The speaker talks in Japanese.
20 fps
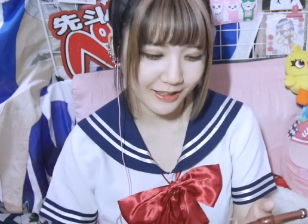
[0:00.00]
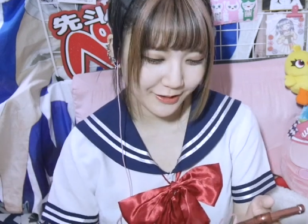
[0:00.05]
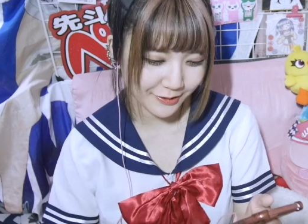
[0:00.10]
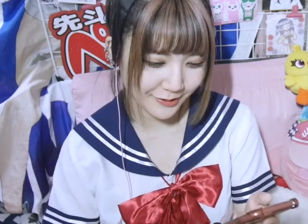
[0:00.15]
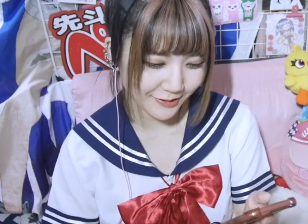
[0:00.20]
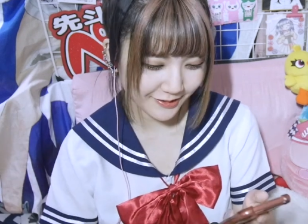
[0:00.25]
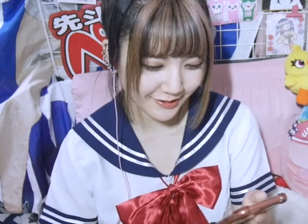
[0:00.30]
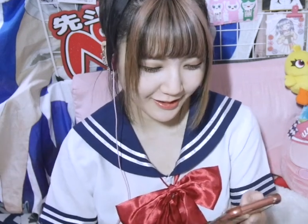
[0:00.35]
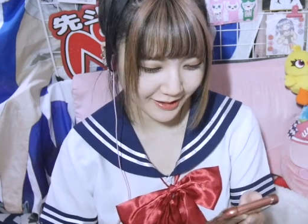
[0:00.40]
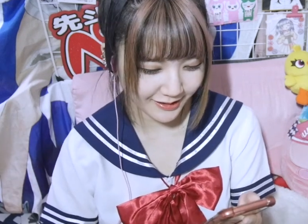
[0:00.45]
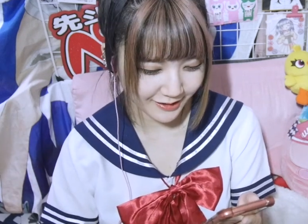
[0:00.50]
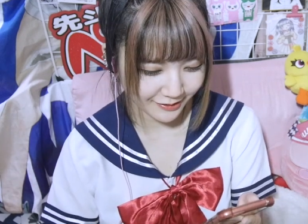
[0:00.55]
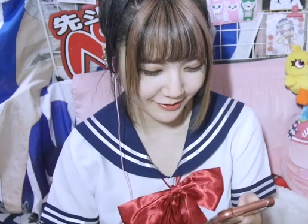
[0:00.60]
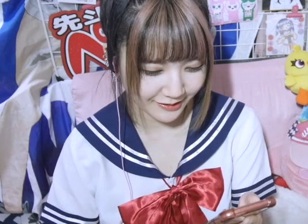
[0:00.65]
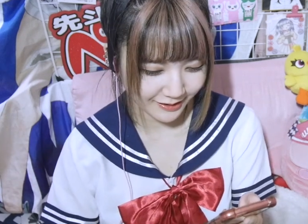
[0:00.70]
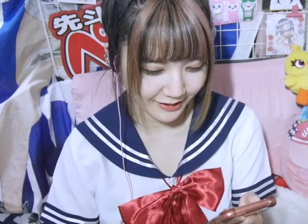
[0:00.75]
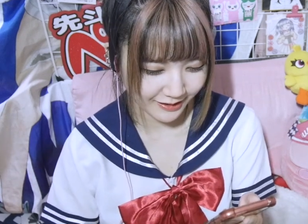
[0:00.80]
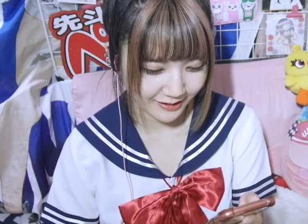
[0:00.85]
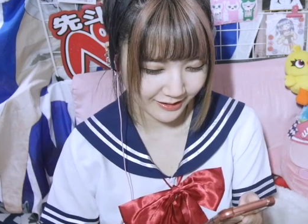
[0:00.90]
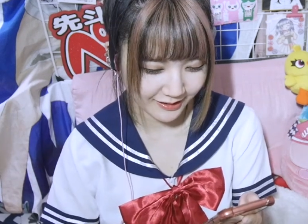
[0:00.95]
え、どっちがいいだろう
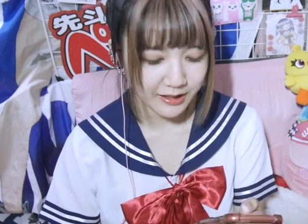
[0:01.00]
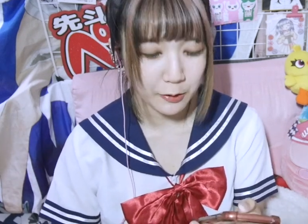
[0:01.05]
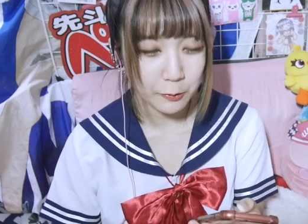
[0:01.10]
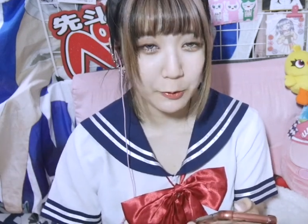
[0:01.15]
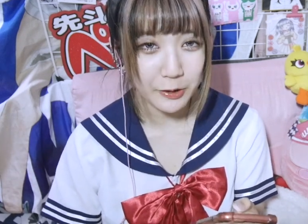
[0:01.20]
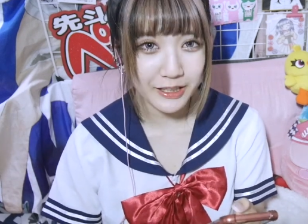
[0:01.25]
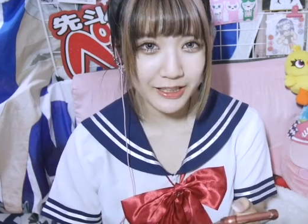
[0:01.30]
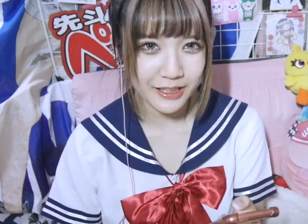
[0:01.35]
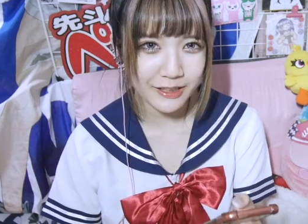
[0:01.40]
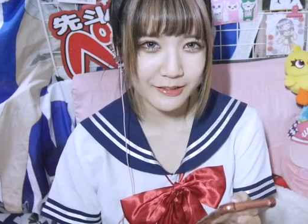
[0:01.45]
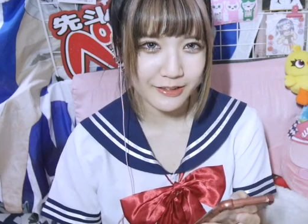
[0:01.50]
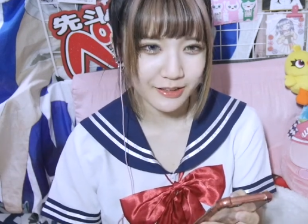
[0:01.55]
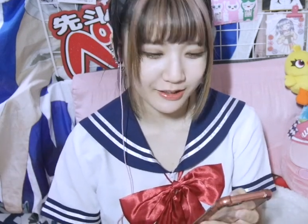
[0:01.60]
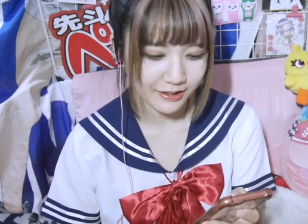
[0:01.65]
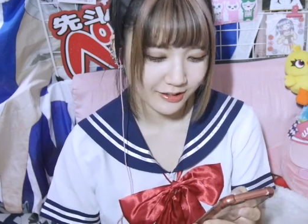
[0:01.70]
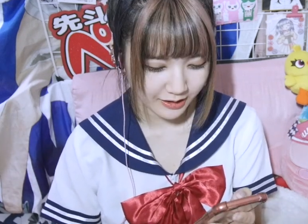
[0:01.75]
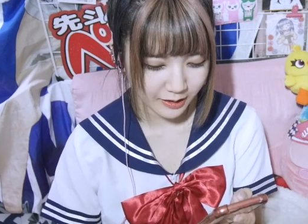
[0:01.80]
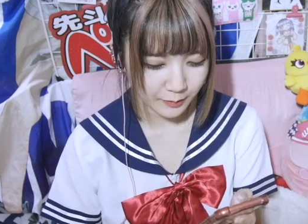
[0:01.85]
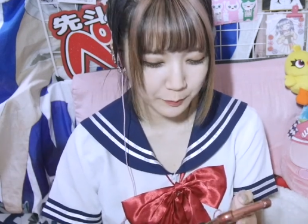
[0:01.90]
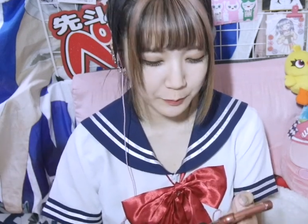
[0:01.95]
な。いや、俺だよ
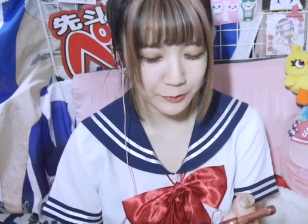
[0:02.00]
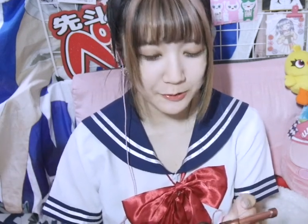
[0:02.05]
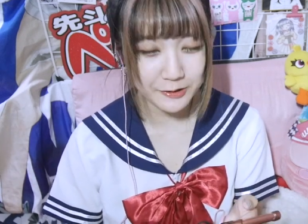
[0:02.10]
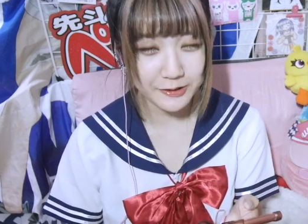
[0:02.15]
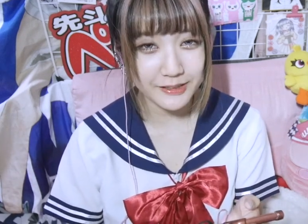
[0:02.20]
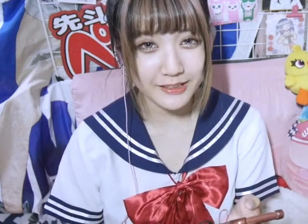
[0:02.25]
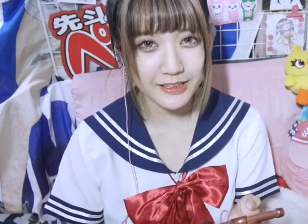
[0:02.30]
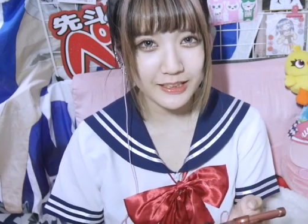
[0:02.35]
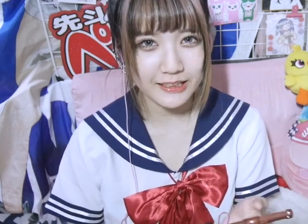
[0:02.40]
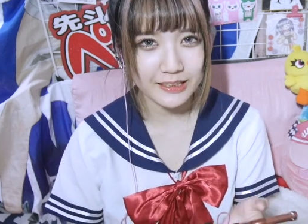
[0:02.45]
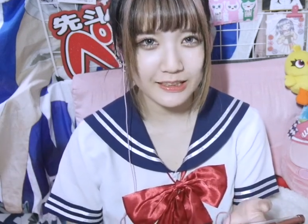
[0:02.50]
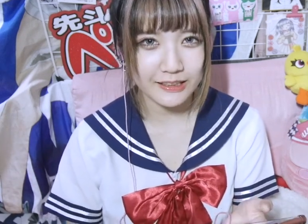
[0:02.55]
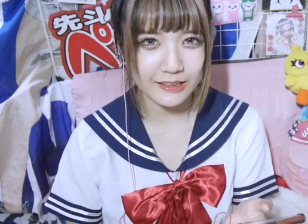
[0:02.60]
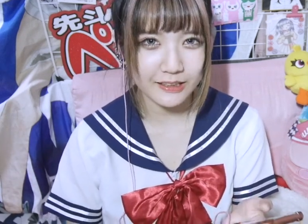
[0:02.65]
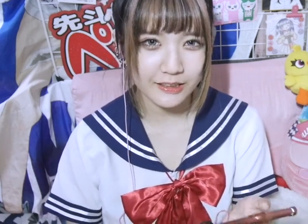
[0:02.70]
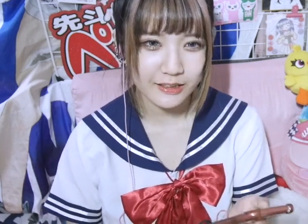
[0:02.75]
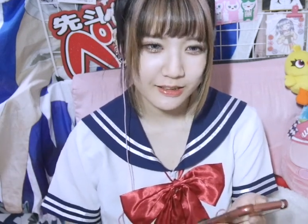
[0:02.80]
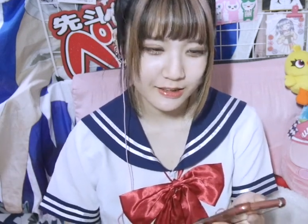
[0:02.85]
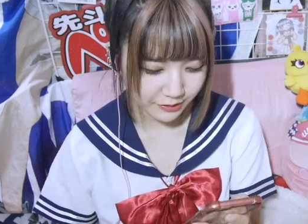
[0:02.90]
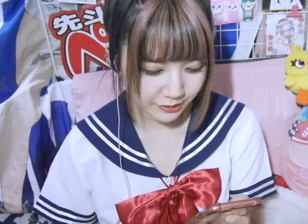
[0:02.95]
ね。なんか僕ってなん
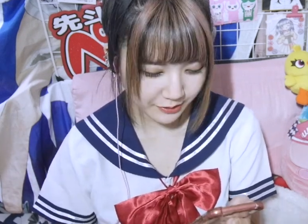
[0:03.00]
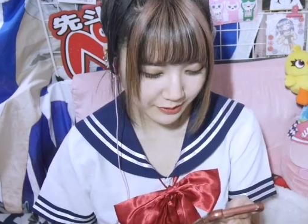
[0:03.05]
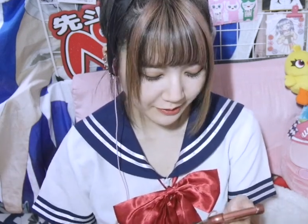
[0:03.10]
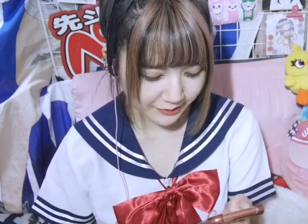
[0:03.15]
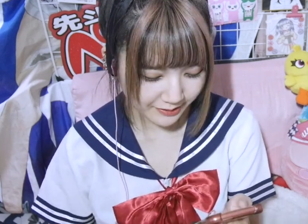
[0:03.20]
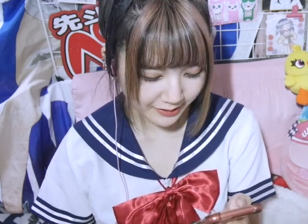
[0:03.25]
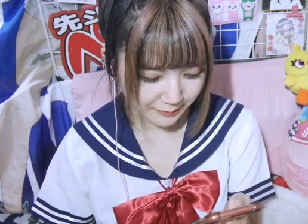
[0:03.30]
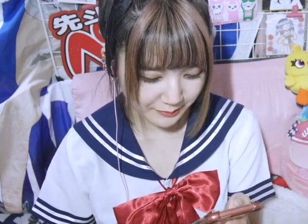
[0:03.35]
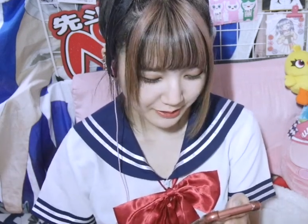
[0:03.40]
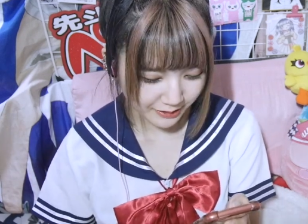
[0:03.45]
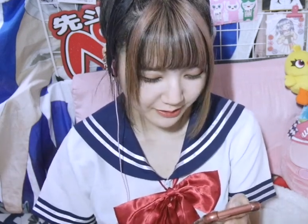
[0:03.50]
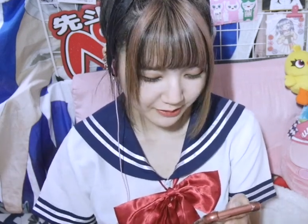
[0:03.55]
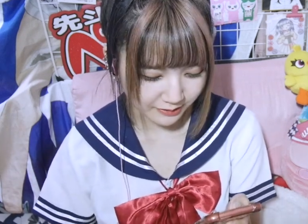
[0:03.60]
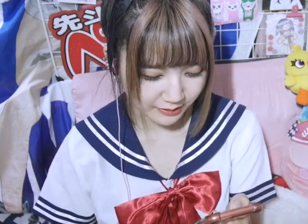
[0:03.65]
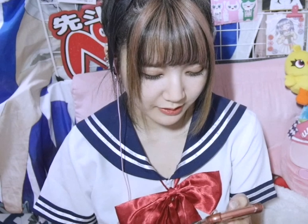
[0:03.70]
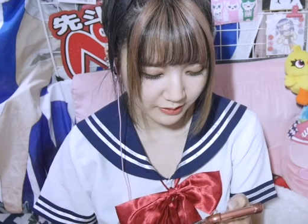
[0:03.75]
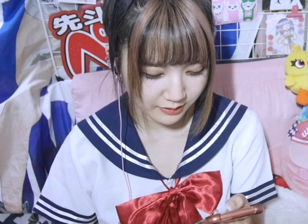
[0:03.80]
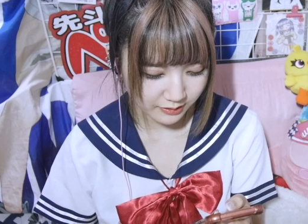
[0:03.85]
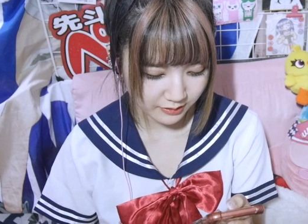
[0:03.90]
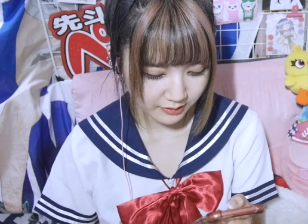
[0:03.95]
か中学生みたいだよね。